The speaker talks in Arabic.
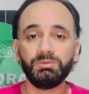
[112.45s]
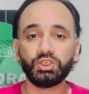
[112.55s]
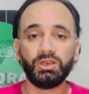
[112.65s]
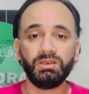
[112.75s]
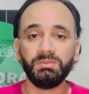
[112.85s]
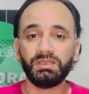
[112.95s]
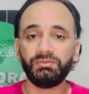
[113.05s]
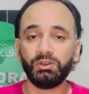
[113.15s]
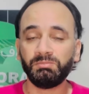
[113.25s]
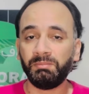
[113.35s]
من شهرين
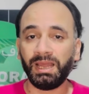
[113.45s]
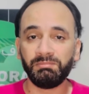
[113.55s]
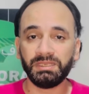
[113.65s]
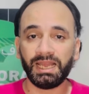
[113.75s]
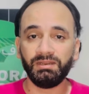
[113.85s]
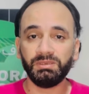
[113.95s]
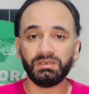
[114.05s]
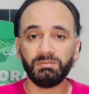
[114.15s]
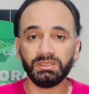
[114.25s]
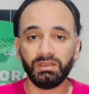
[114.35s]
بيتفاوض مع محمد علي بن
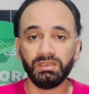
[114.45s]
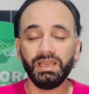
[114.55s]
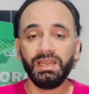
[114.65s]
رمضان